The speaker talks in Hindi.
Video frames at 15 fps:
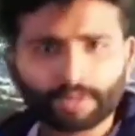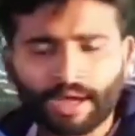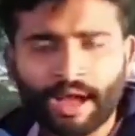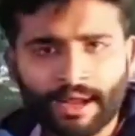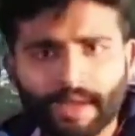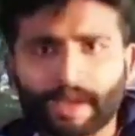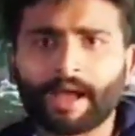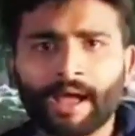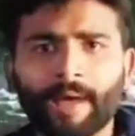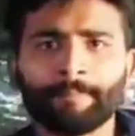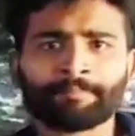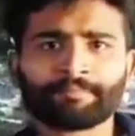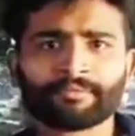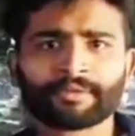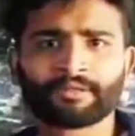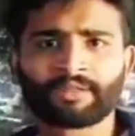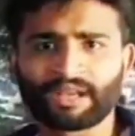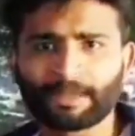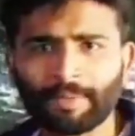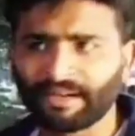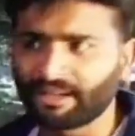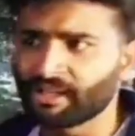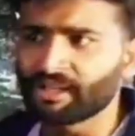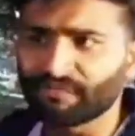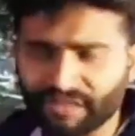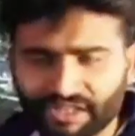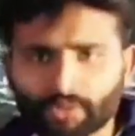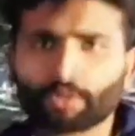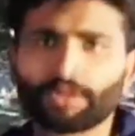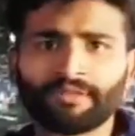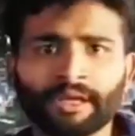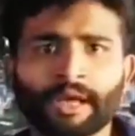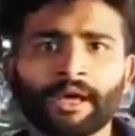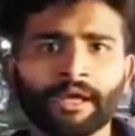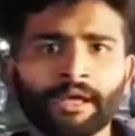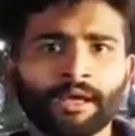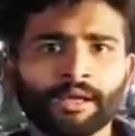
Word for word: तूने खाना खाया तेरी बेटी की फीस हुई हुई है